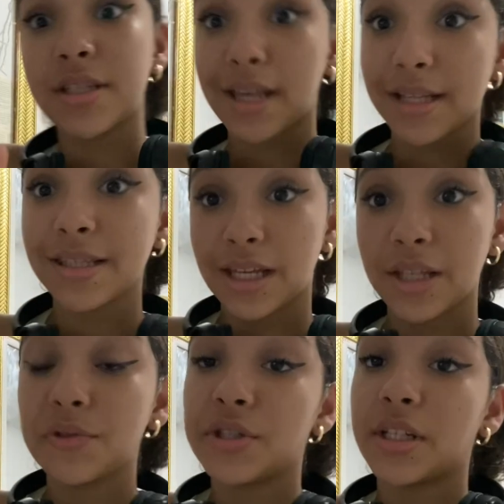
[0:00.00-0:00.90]

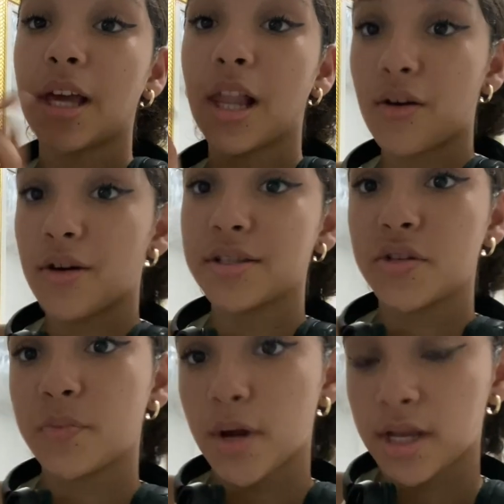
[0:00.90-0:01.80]
esquecido de que ela gosta
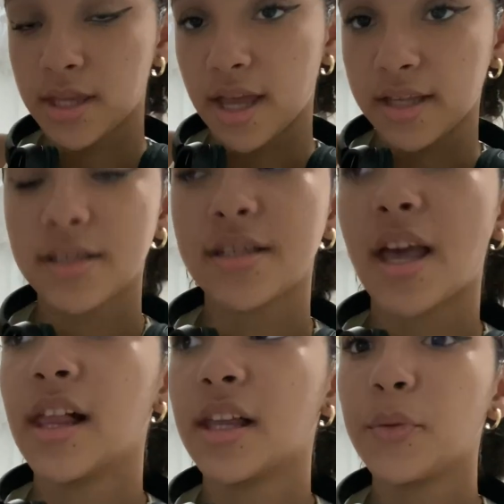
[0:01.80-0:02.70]
de break dance,
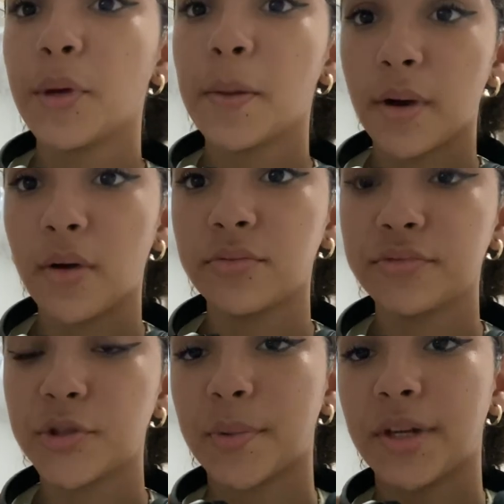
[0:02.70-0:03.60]
ela e o irmão,
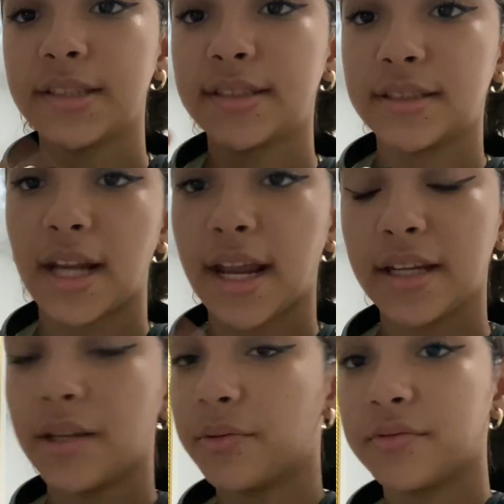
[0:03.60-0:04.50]
tipo, eles
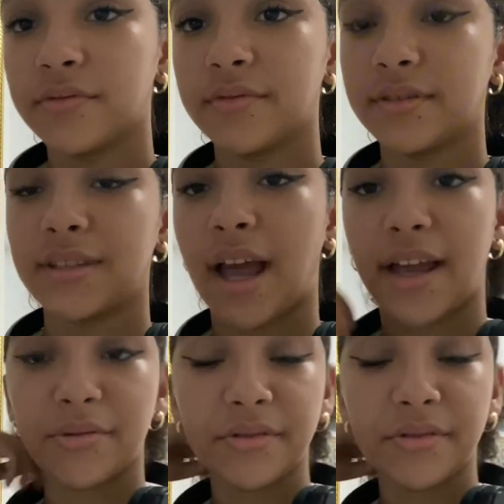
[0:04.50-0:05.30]
treinam, ensaiam,